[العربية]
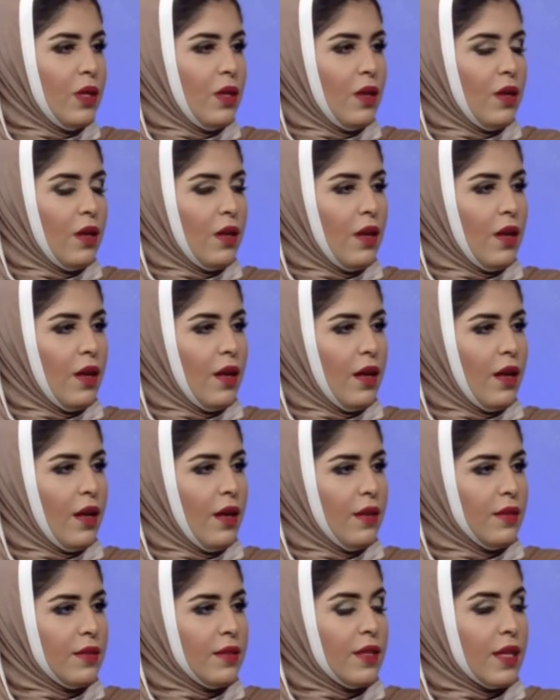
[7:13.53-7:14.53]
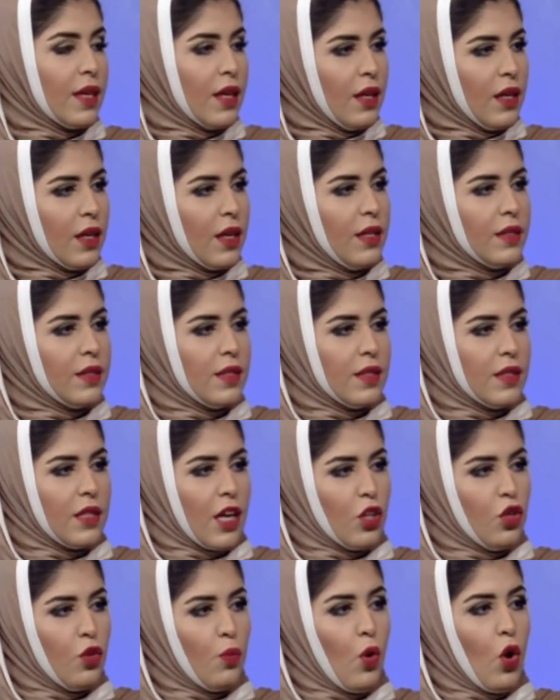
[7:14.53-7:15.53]
التكنيك اللي
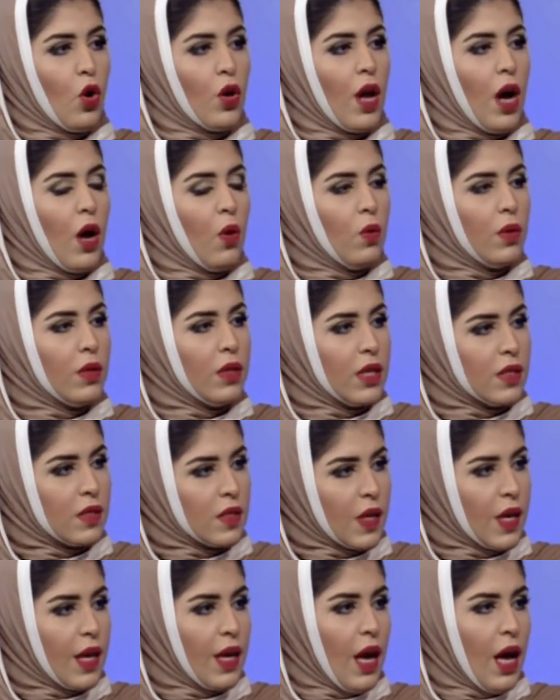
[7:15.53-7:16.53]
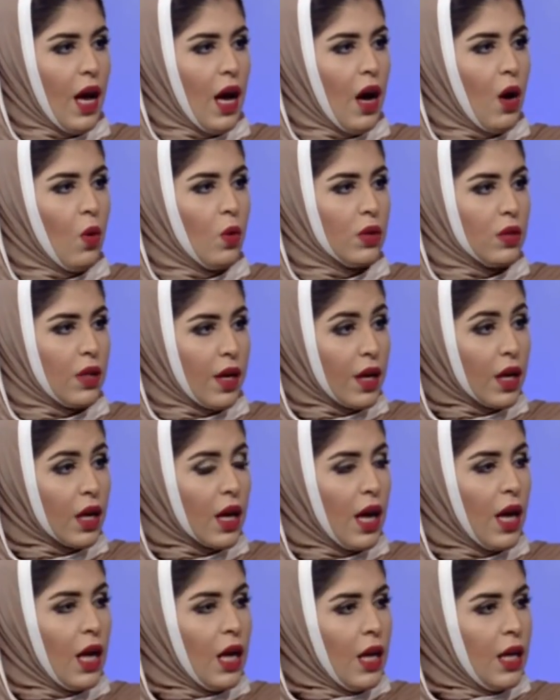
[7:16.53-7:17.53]
تستخدمونه او النصيحه او
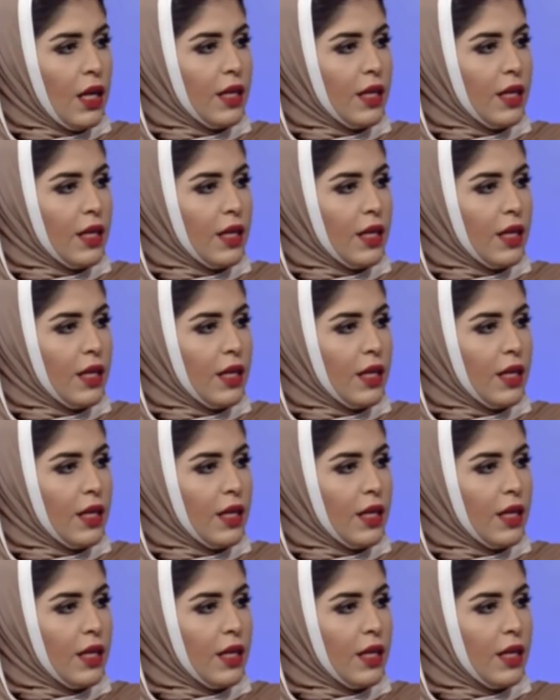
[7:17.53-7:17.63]
الطريقه